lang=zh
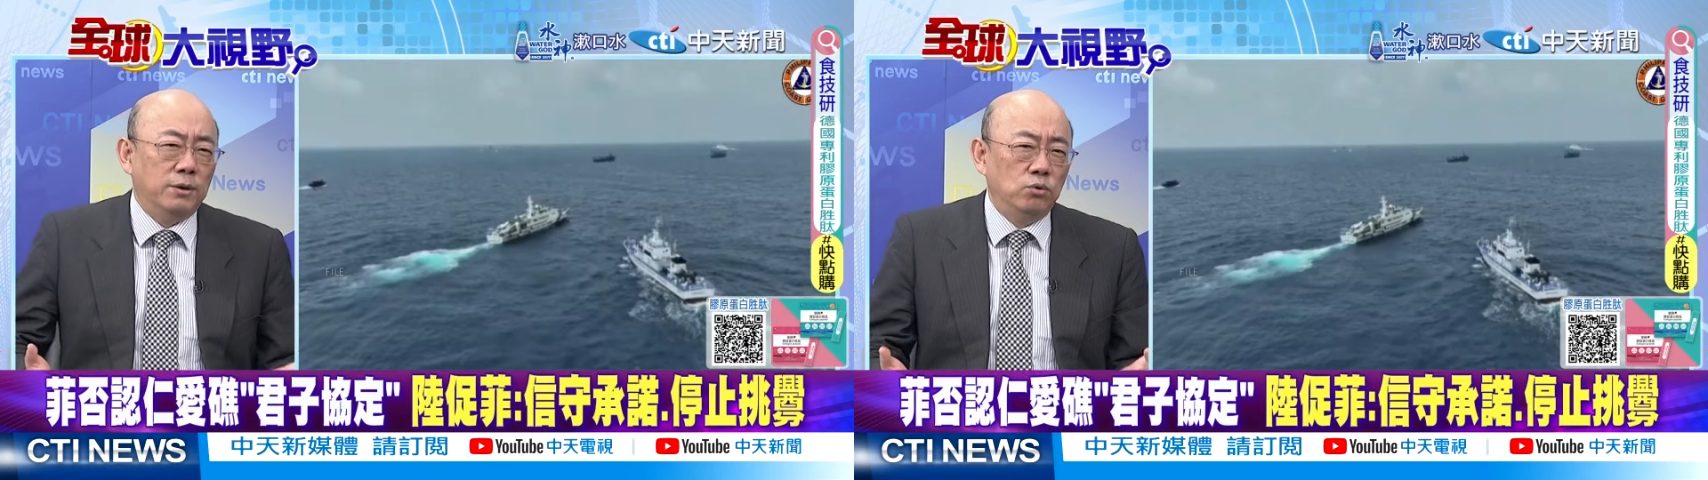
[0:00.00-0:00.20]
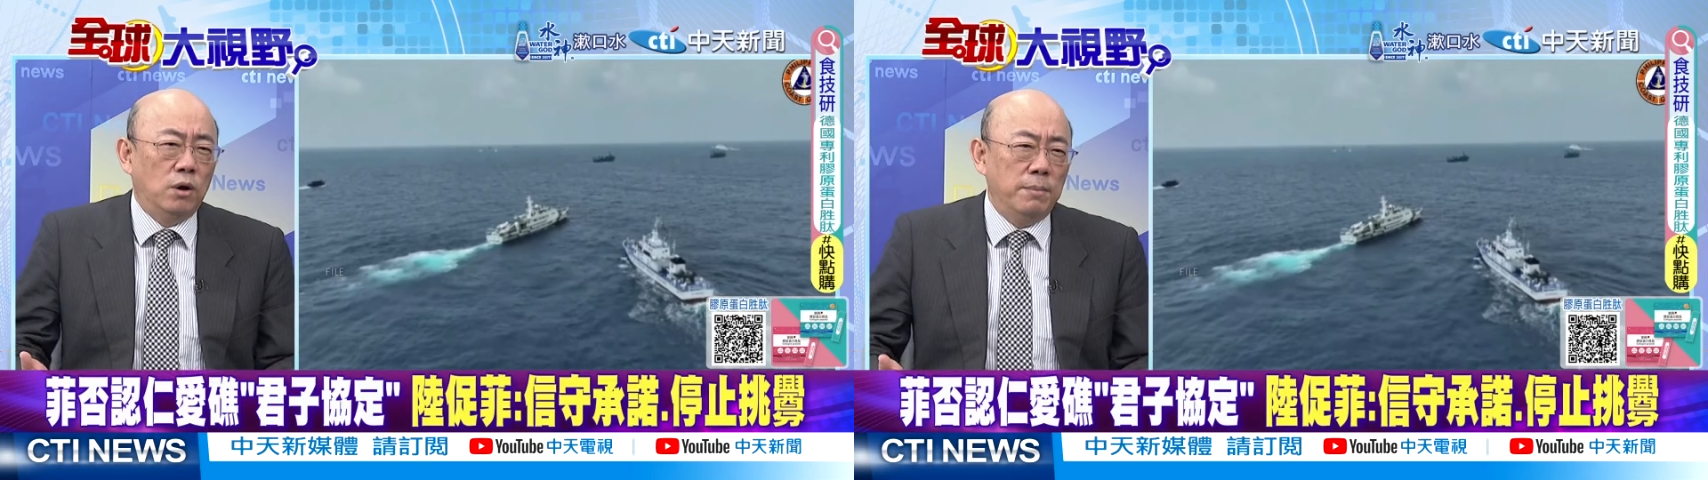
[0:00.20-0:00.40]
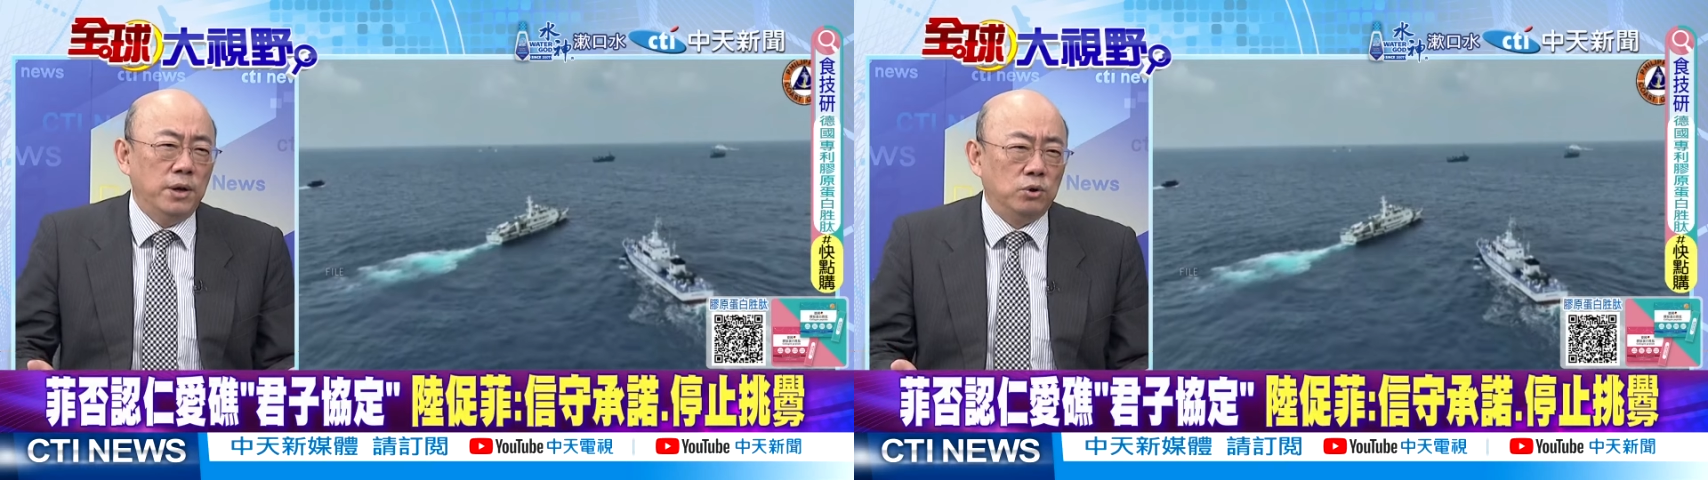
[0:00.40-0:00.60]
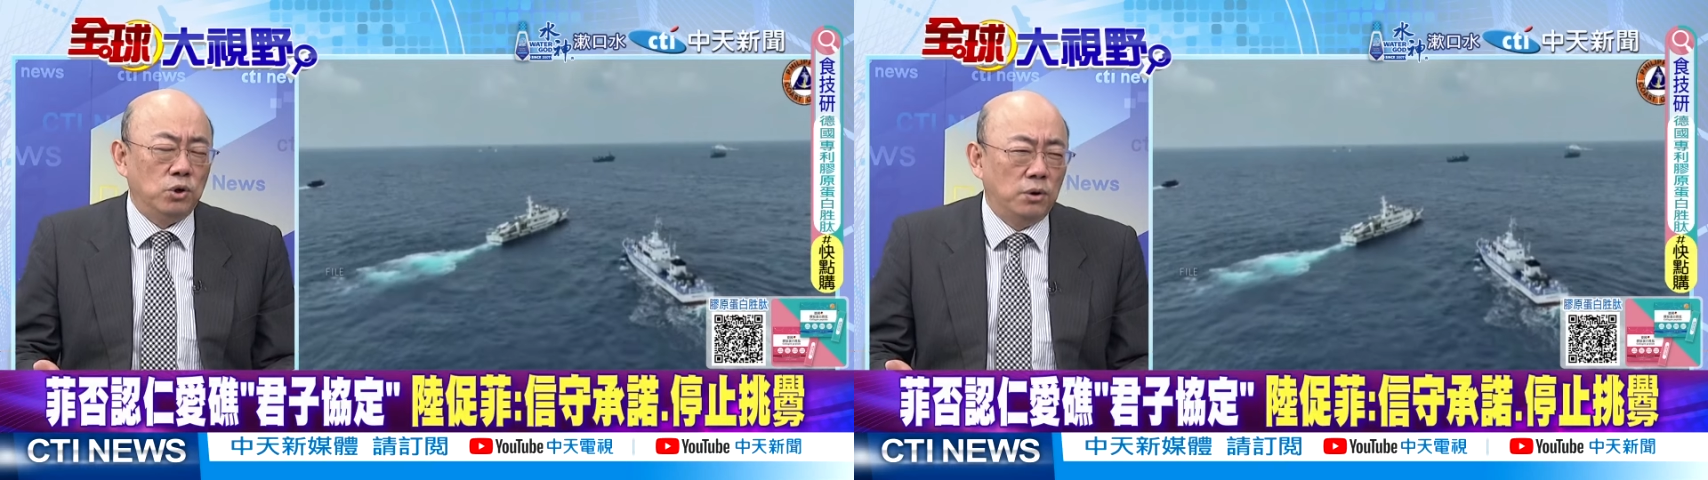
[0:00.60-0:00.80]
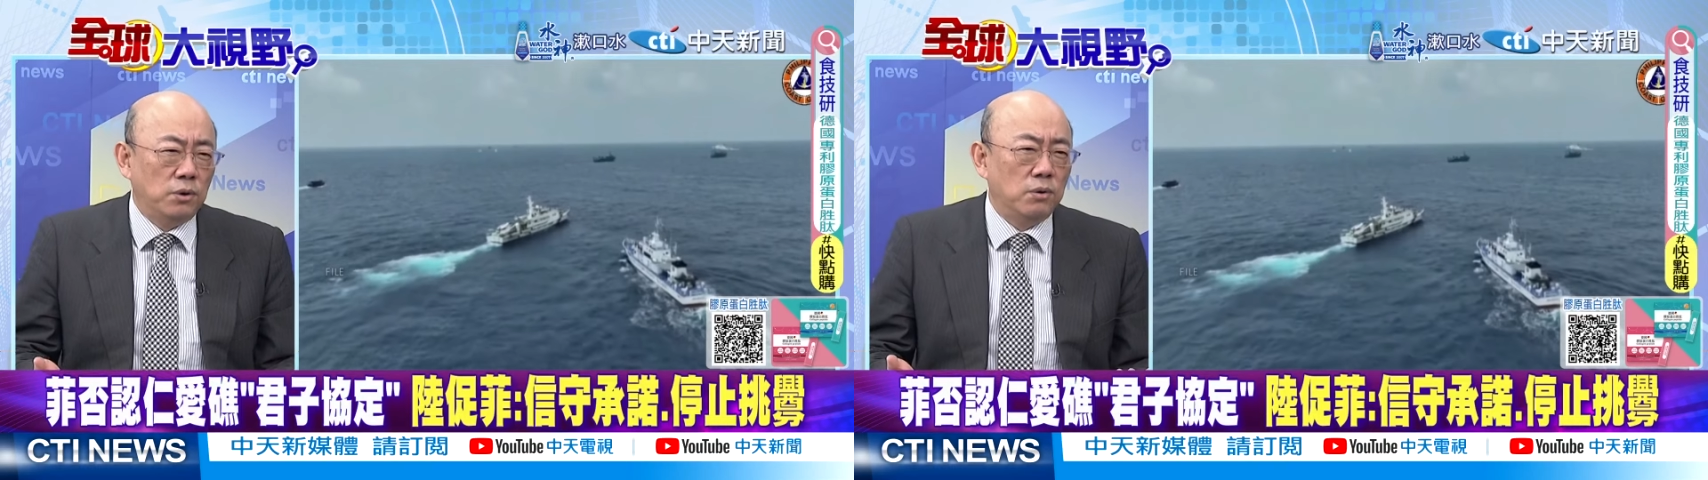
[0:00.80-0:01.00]
如果没有
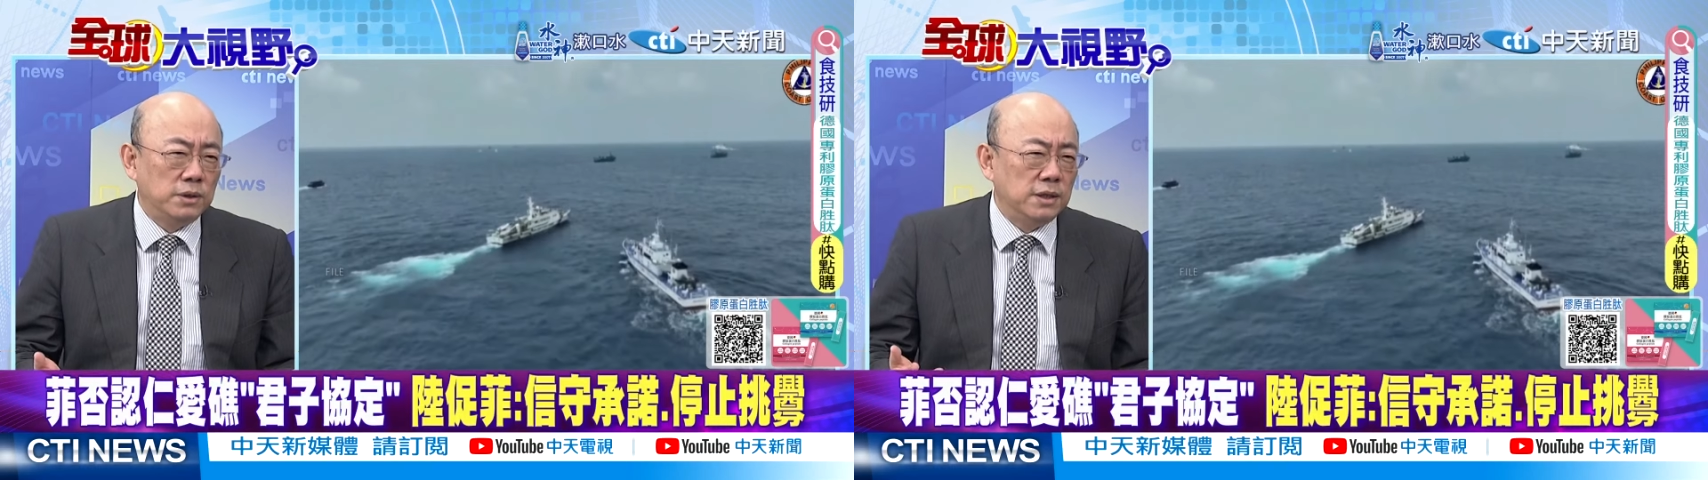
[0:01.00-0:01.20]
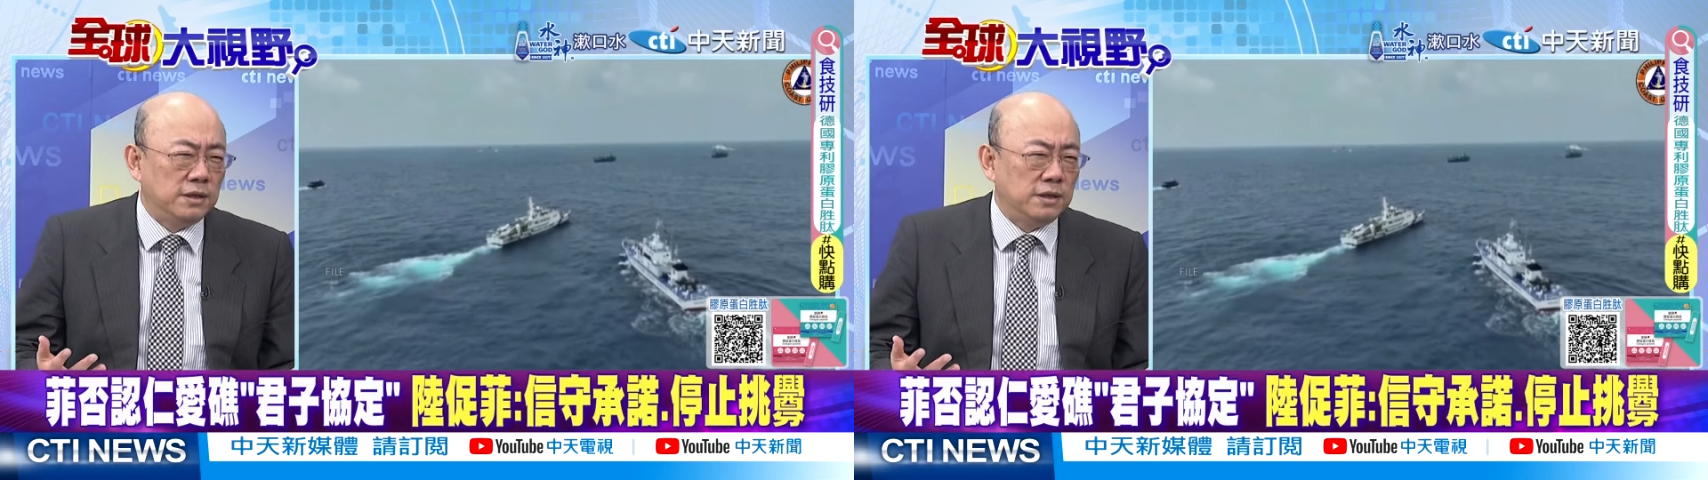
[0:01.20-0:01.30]
九二共识，